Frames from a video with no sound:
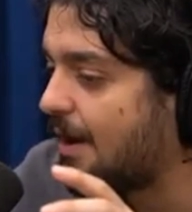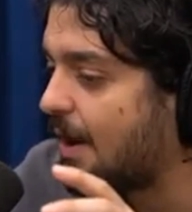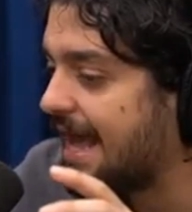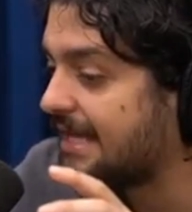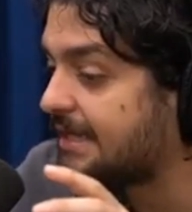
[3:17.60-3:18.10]

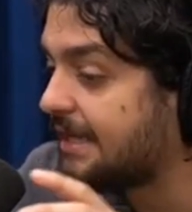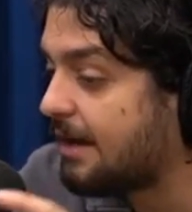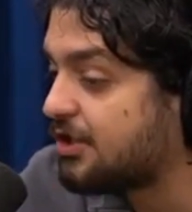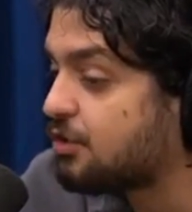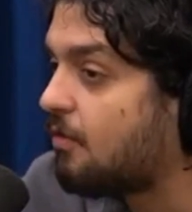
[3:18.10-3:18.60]
esse
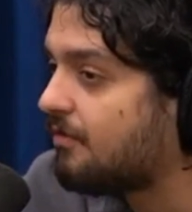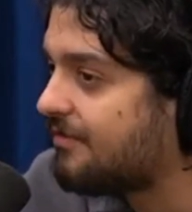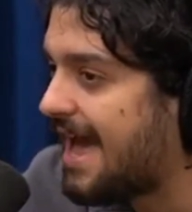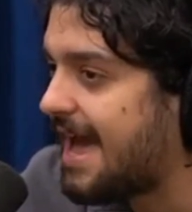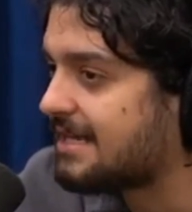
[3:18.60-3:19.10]
negócio de
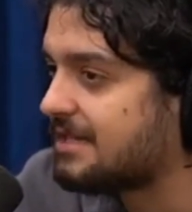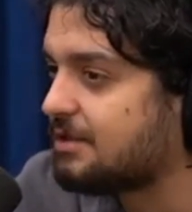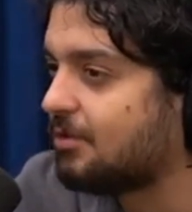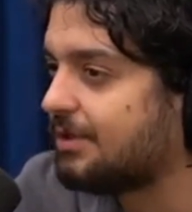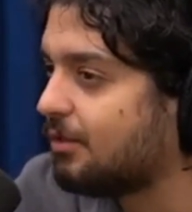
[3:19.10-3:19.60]
conversa,
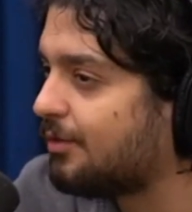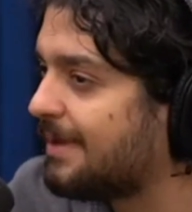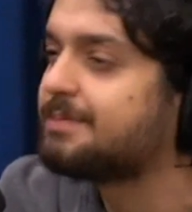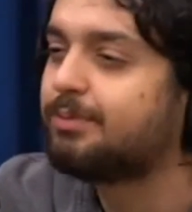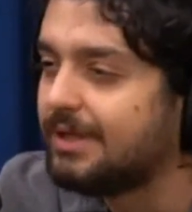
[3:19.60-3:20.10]
de conteúdo
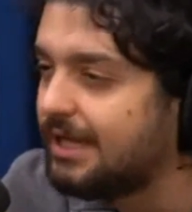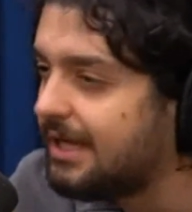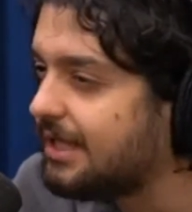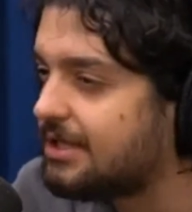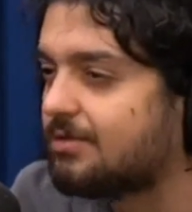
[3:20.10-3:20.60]
mais
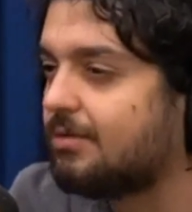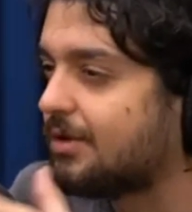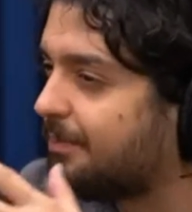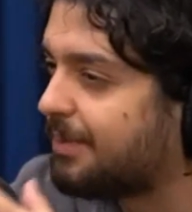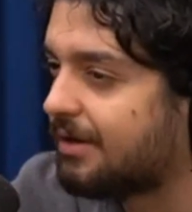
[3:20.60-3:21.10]
político uhum.
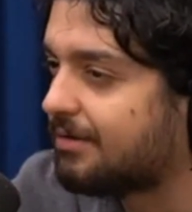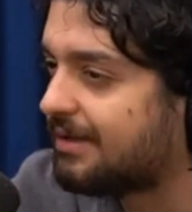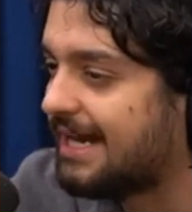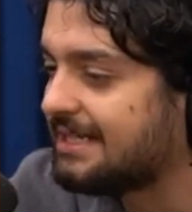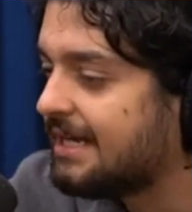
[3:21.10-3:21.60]
que o uhum. pânico
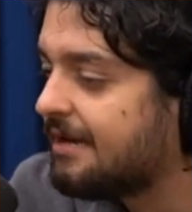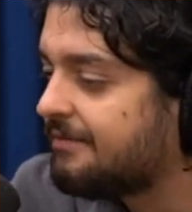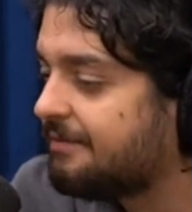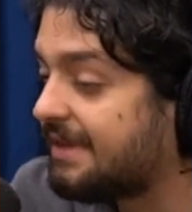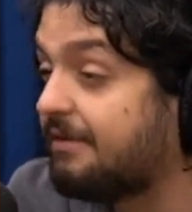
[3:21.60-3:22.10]
traz,
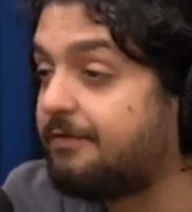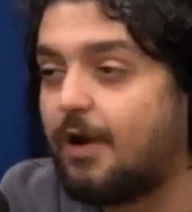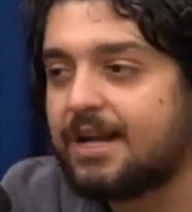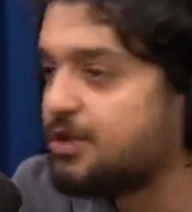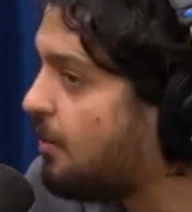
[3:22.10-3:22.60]
tava
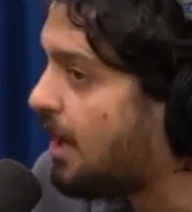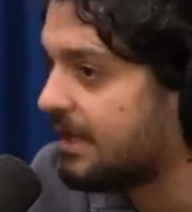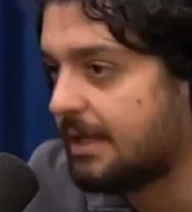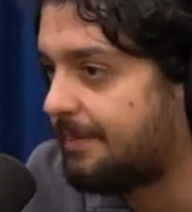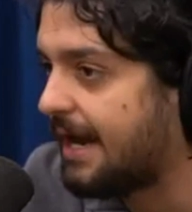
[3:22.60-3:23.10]
fora de
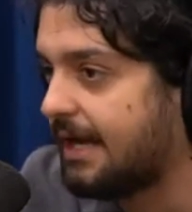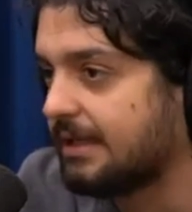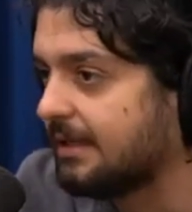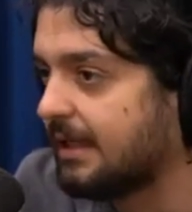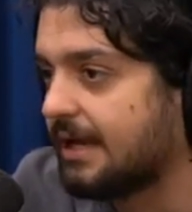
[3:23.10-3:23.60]
moda da
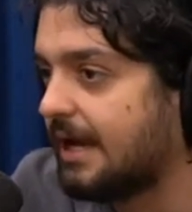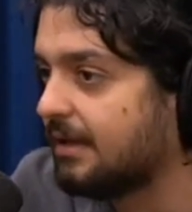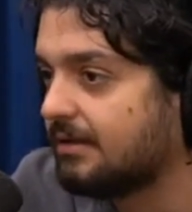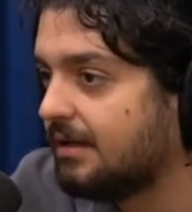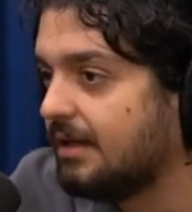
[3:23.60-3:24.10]
parada, tá Verdade. tá
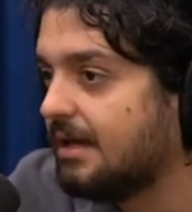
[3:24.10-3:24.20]
ligado?